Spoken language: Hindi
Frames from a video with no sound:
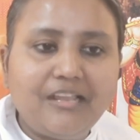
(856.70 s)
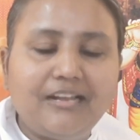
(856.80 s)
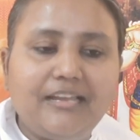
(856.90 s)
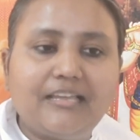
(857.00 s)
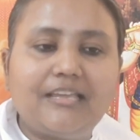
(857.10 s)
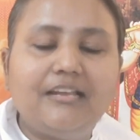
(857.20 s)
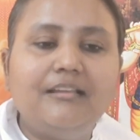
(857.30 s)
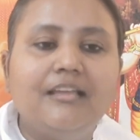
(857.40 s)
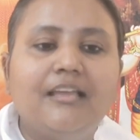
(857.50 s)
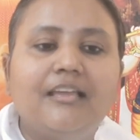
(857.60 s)
लेकिन
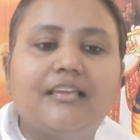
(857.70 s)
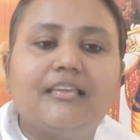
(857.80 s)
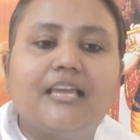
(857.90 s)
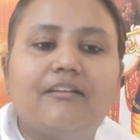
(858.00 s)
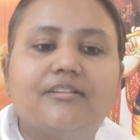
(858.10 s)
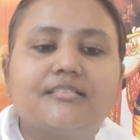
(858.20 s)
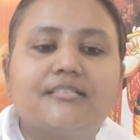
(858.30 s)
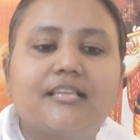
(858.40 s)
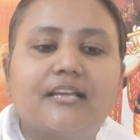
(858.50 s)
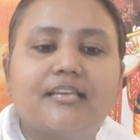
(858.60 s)
ये
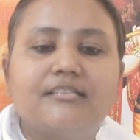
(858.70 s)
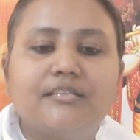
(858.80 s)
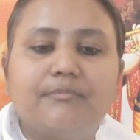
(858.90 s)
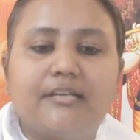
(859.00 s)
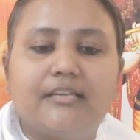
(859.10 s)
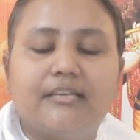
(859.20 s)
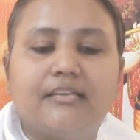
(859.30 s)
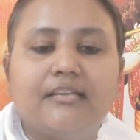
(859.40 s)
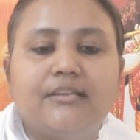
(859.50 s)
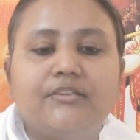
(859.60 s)
अवस्था कैसे बनेगी
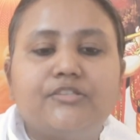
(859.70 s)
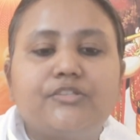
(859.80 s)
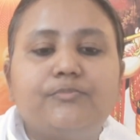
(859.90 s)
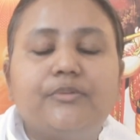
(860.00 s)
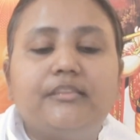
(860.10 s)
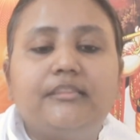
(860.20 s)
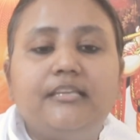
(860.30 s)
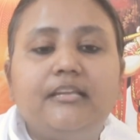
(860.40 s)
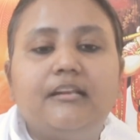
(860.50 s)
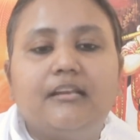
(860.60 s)

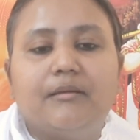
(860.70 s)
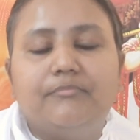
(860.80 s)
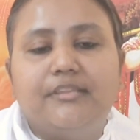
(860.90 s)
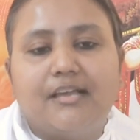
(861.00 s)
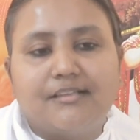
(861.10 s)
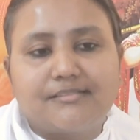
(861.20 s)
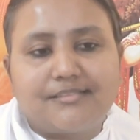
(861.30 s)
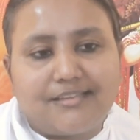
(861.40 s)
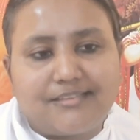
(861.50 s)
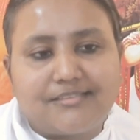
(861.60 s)
स्मृति लब्धा
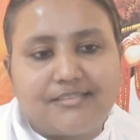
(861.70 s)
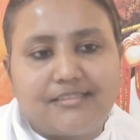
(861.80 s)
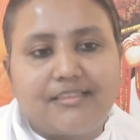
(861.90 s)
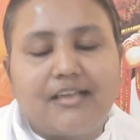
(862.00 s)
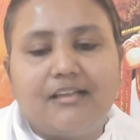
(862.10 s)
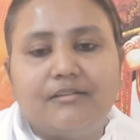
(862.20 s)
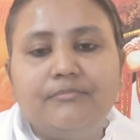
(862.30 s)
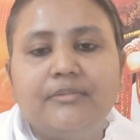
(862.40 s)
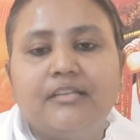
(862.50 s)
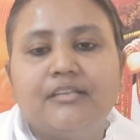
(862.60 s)
से जितना हम
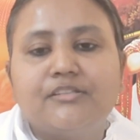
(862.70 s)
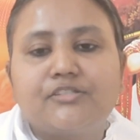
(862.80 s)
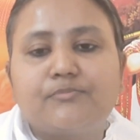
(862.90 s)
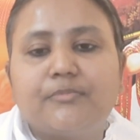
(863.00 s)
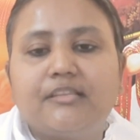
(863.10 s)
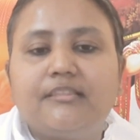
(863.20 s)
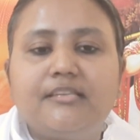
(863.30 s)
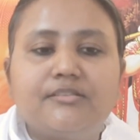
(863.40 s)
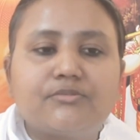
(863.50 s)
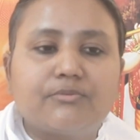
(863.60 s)

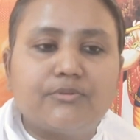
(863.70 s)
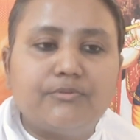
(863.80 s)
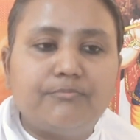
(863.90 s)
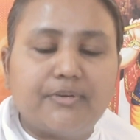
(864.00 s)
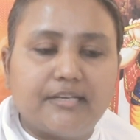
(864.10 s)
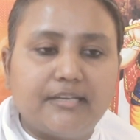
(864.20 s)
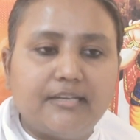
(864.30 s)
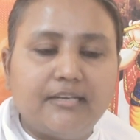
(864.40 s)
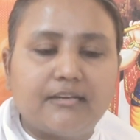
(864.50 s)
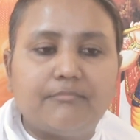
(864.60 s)
स्मृति स्वरूप
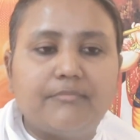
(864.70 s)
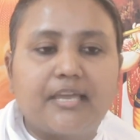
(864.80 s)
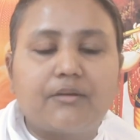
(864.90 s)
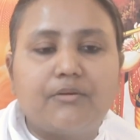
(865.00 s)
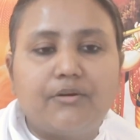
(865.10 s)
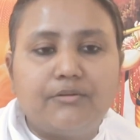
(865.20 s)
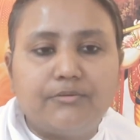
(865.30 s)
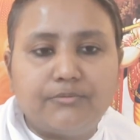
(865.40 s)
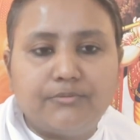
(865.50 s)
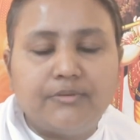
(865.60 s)
बनेंगे ना मैं कौन हूँ